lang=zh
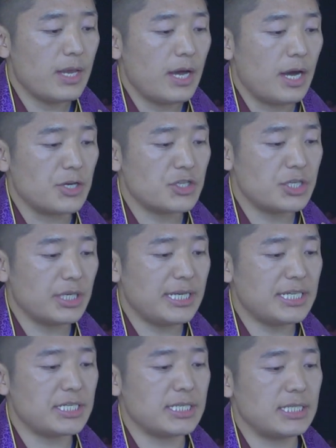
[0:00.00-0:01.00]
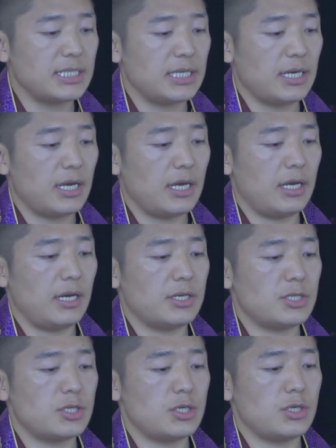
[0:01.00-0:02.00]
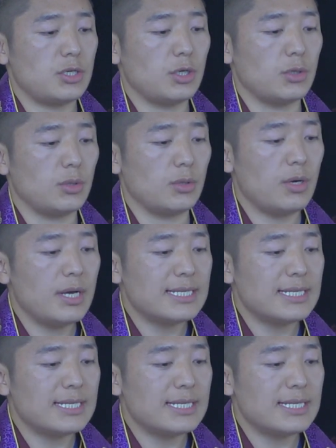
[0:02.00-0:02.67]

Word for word: 啊，十一世纪，呃，是由